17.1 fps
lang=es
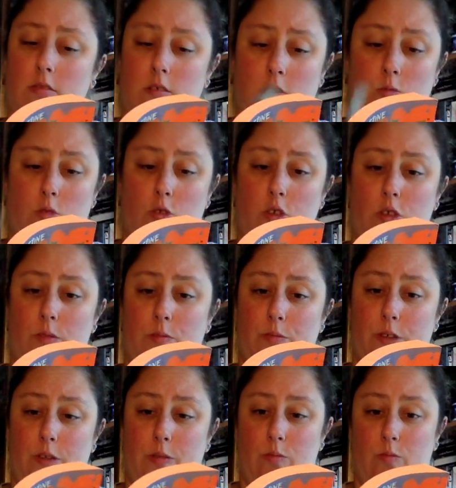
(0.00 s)
como
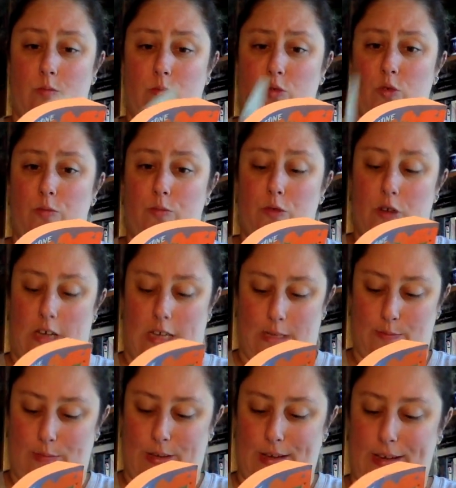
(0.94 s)
siempre muy
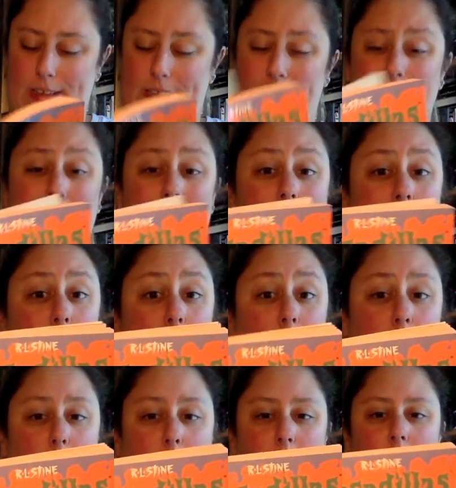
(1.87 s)
pocas páginas,
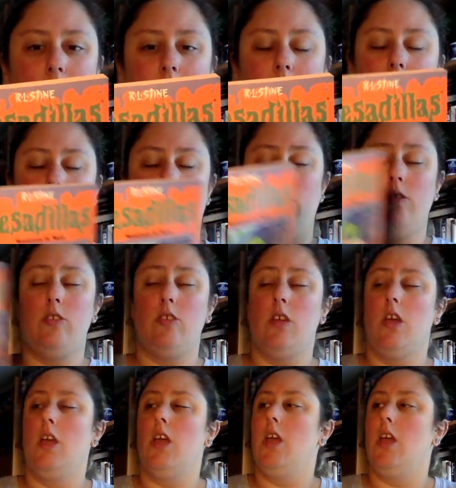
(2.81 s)
142,